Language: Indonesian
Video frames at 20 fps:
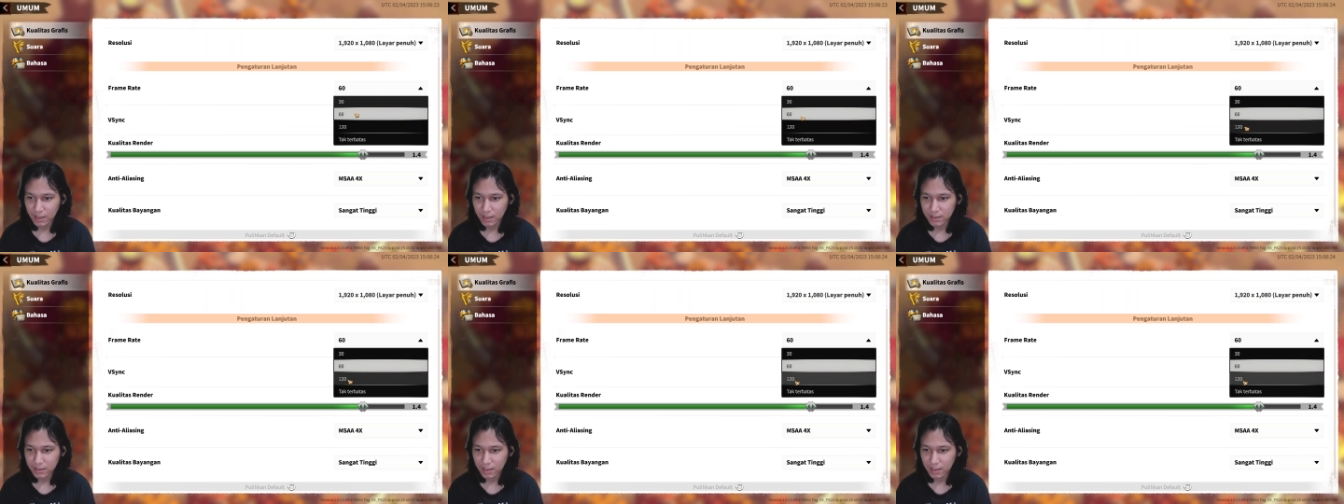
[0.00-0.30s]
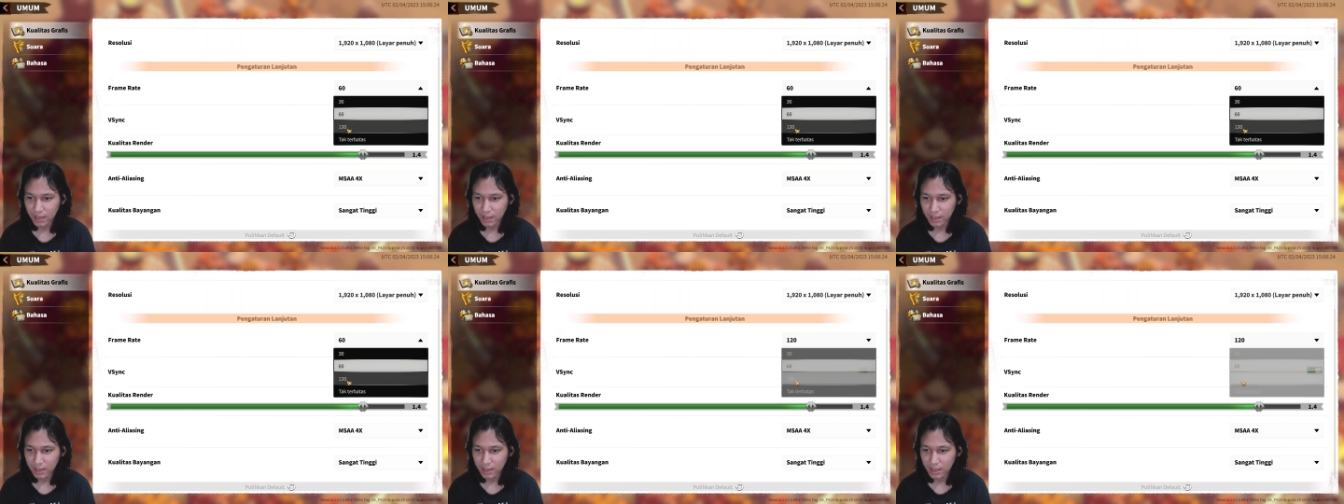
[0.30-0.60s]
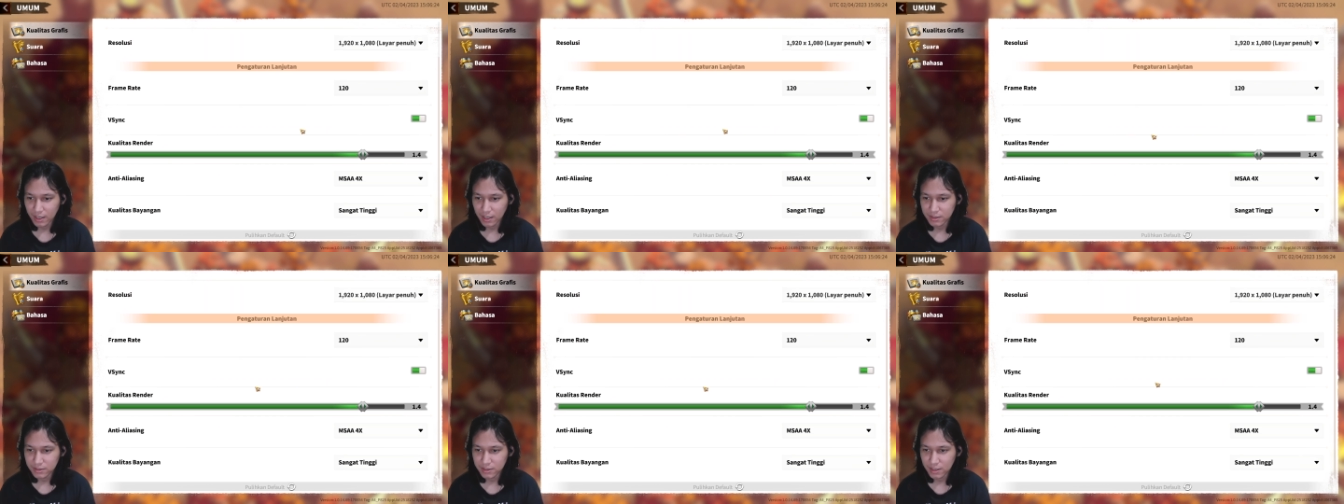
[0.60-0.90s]
kita naikin
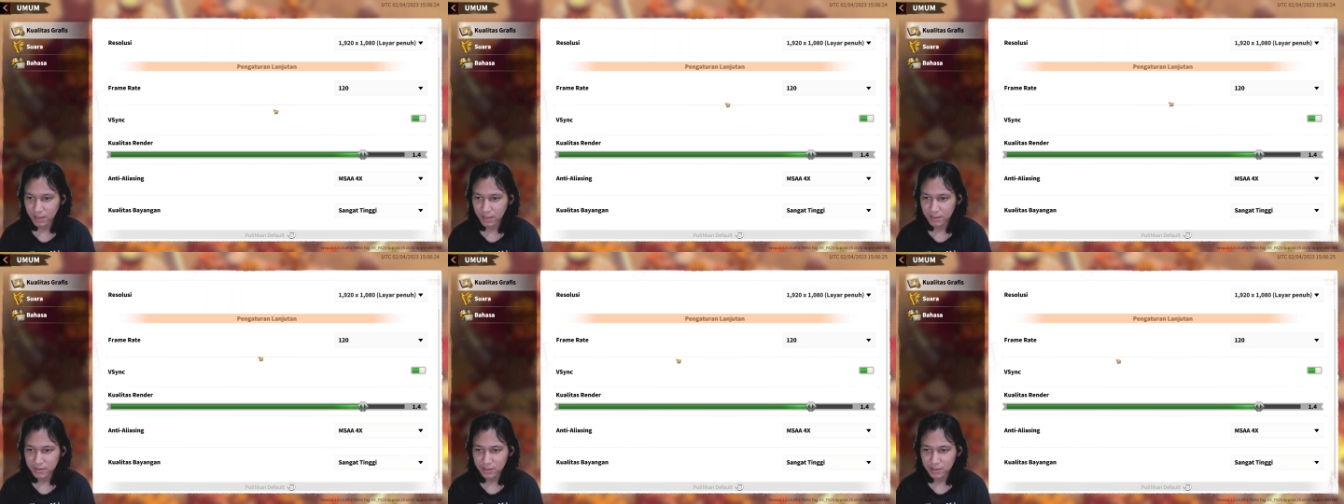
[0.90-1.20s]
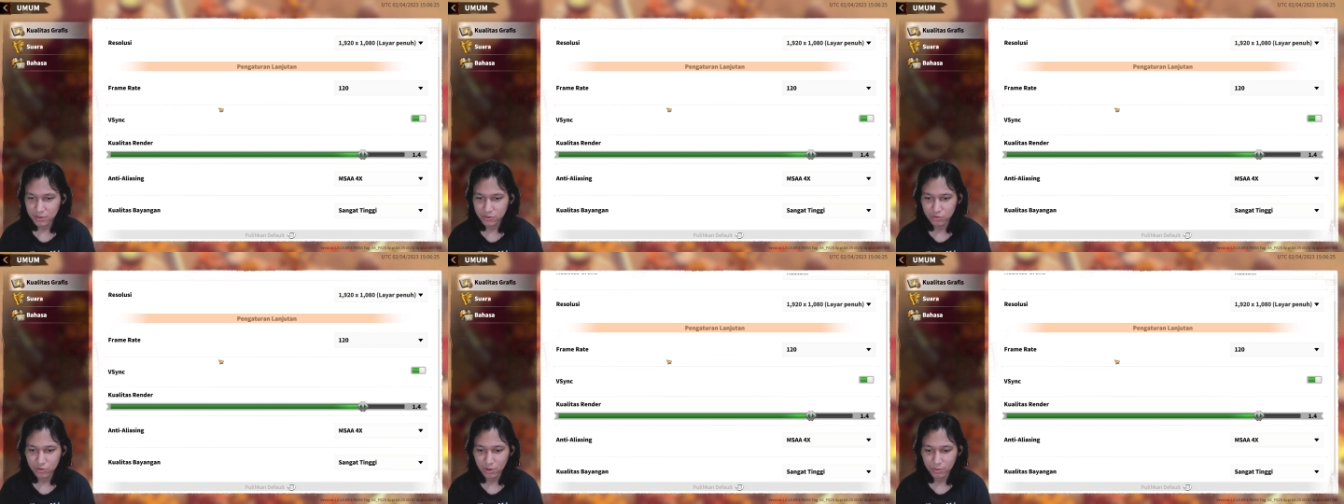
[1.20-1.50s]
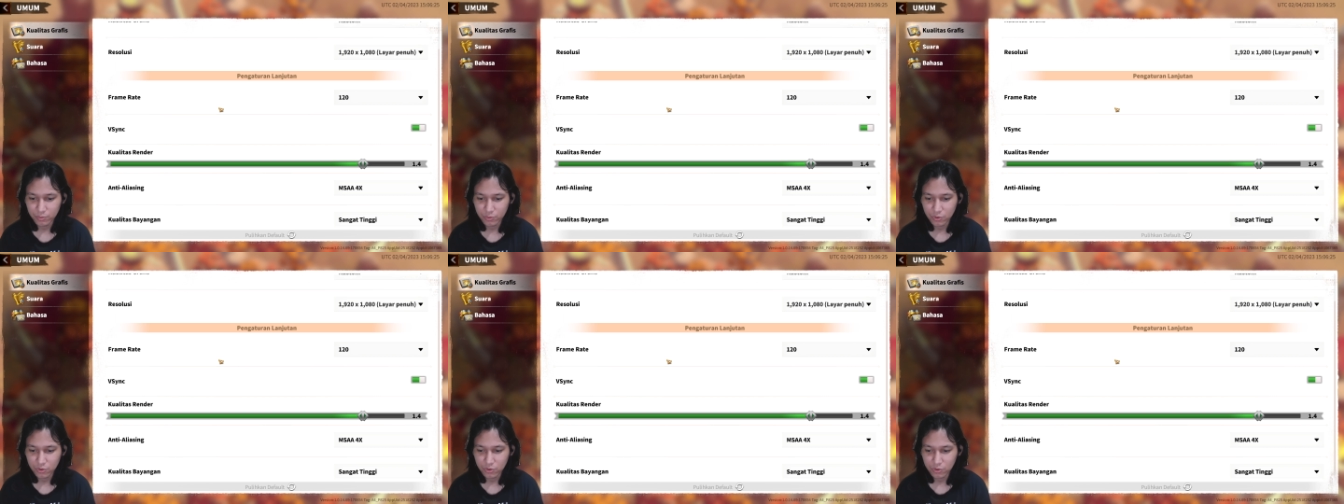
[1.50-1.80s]
aja ya
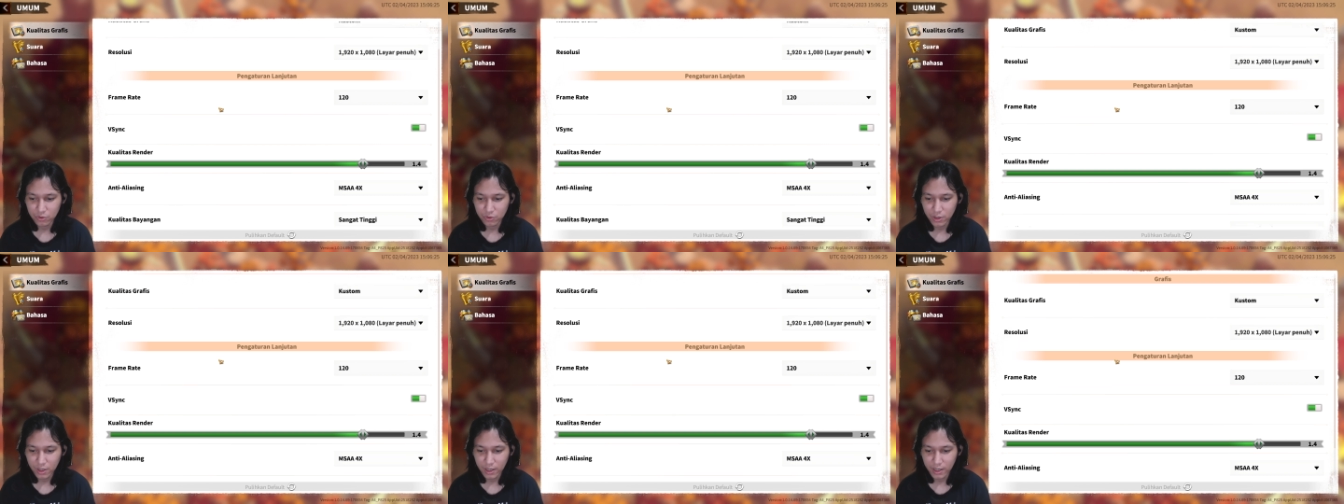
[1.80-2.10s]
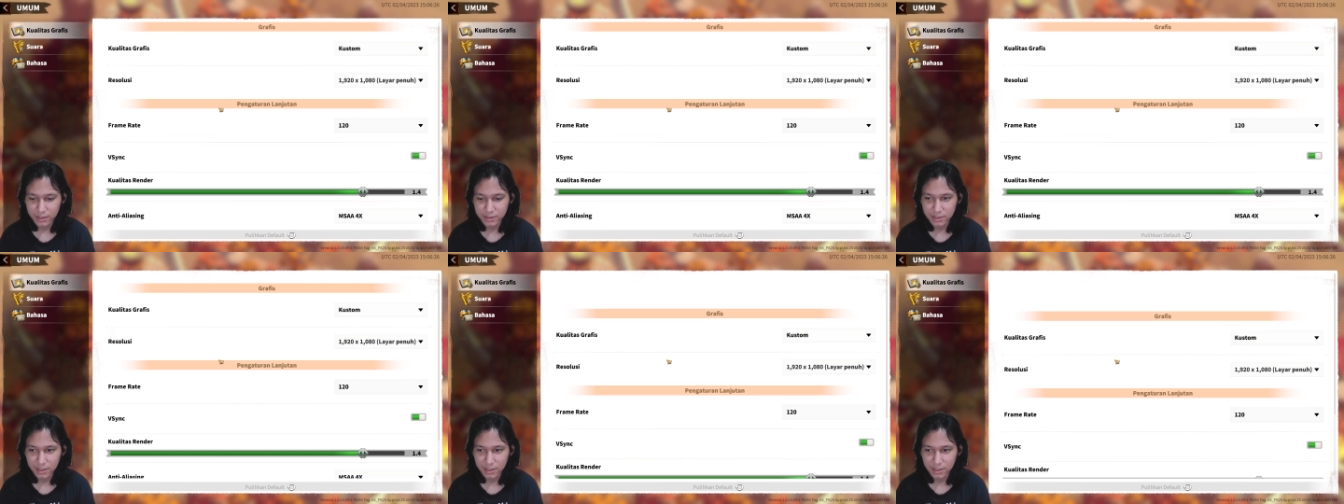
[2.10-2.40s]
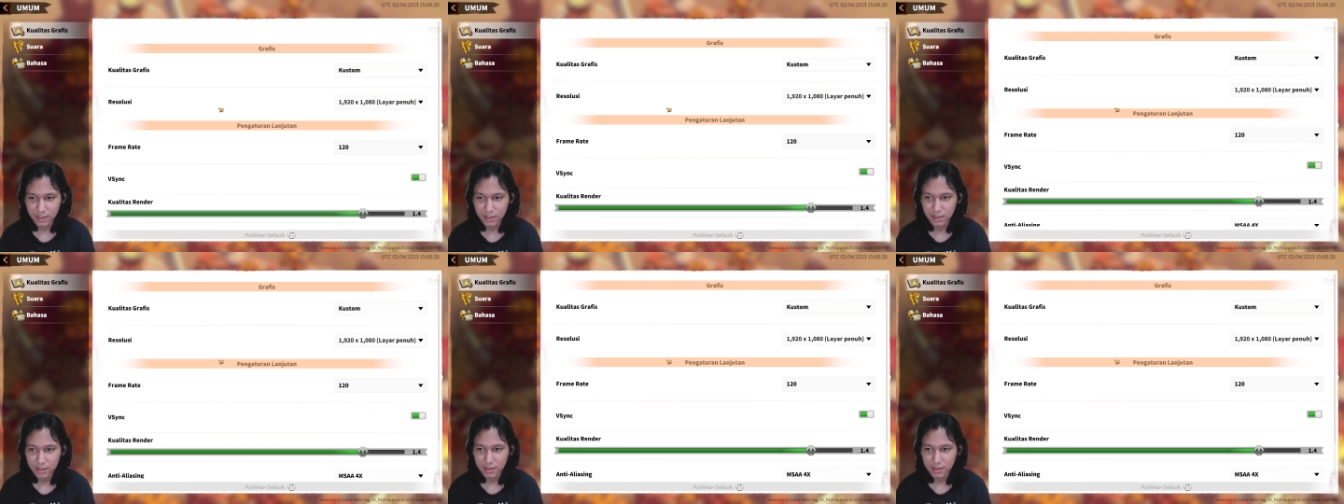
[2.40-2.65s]
120 ya guys ya